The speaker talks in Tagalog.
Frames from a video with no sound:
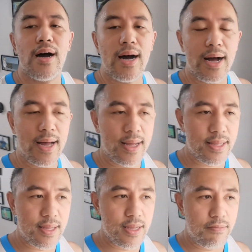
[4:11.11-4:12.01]
At uh,
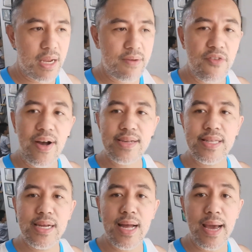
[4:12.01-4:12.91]
may
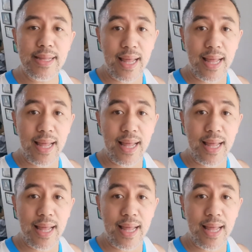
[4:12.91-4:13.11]
nagpa-fasting nga eh,